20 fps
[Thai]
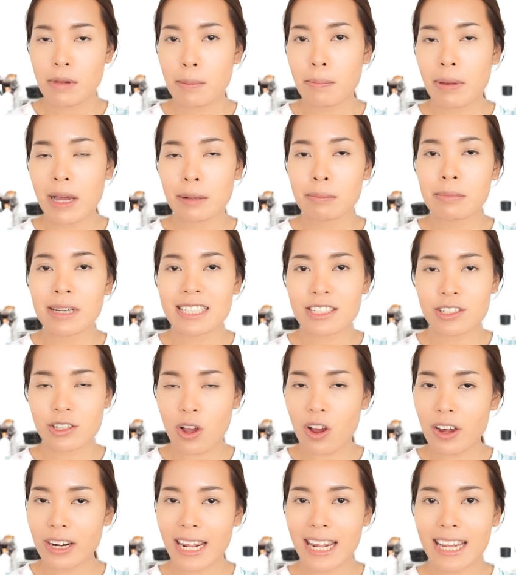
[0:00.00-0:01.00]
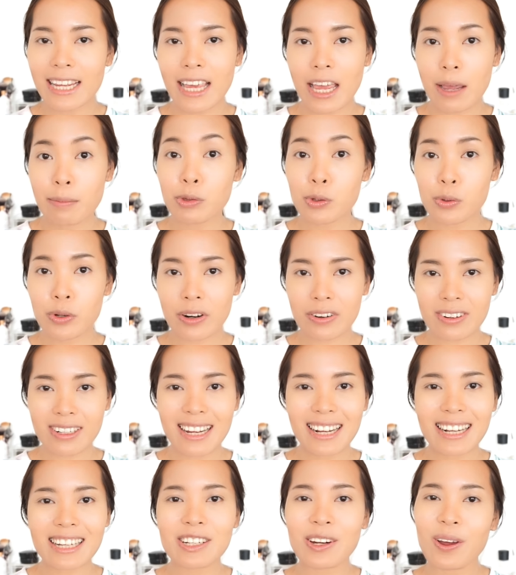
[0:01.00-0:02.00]
มาปัดบลัชออนให้แก้มดูระเรื่
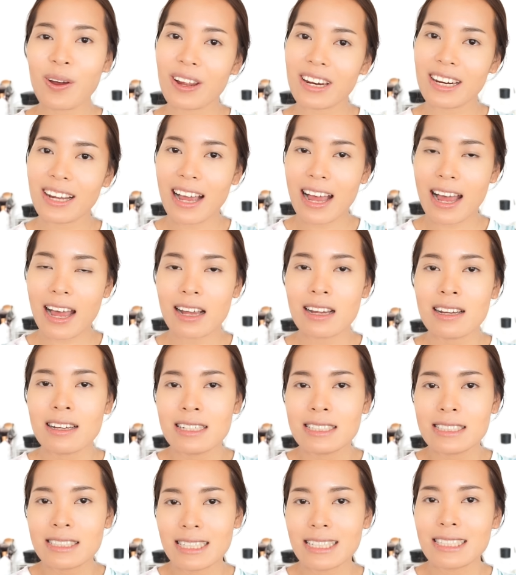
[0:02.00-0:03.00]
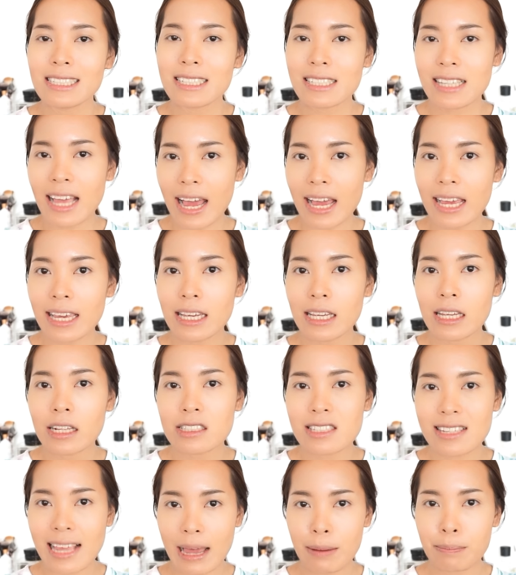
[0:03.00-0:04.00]
อกันหน่อยนะคะ สีที่ใช้
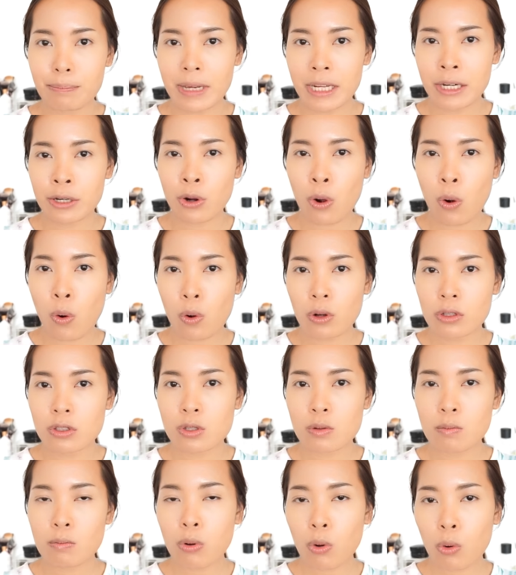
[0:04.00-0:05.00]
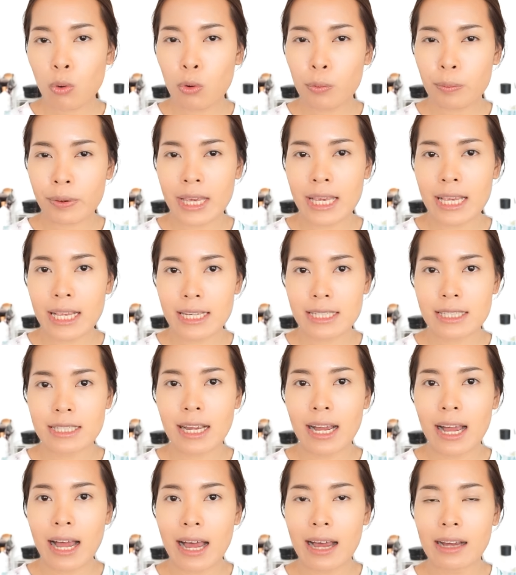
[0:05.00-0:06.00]
จะเป็นโทนชมพูพีช
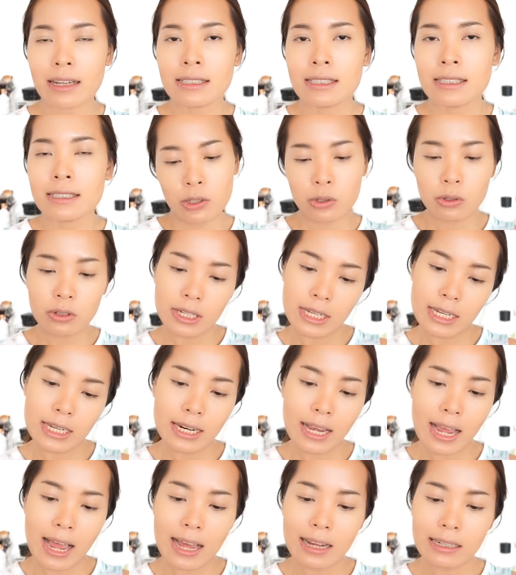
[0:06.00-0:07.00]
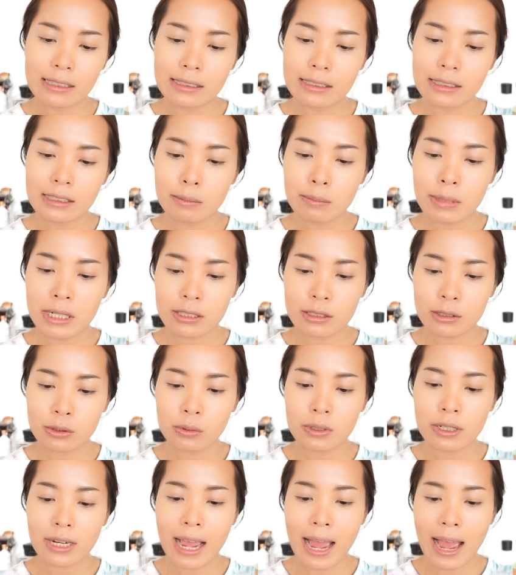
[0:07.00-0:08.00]
นะคะ ตัวนี้นะคะ คือเบอร์ศู
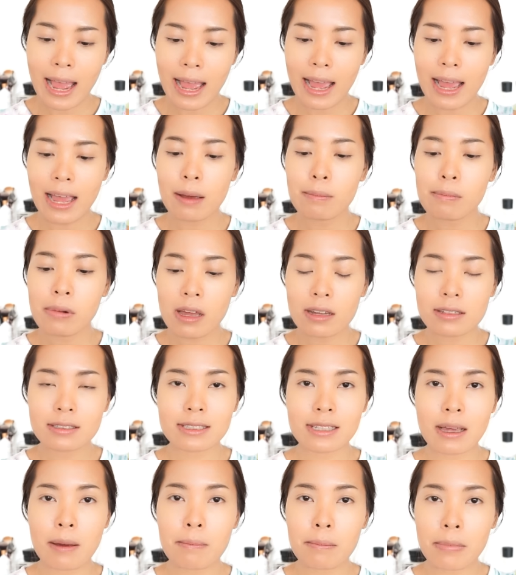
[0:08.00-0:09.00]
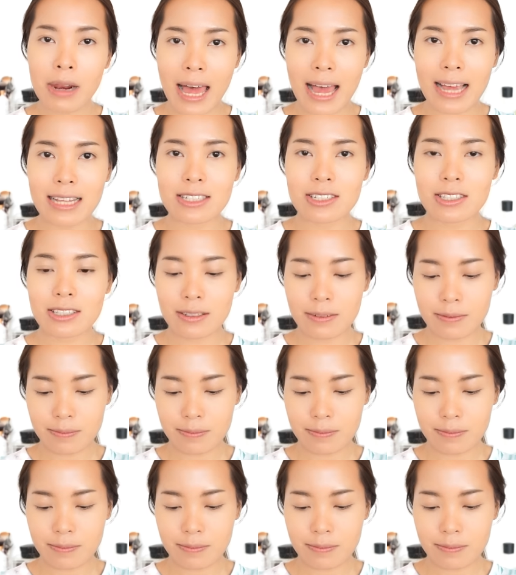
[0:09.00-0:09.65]
นย์ห้ Blossom Blush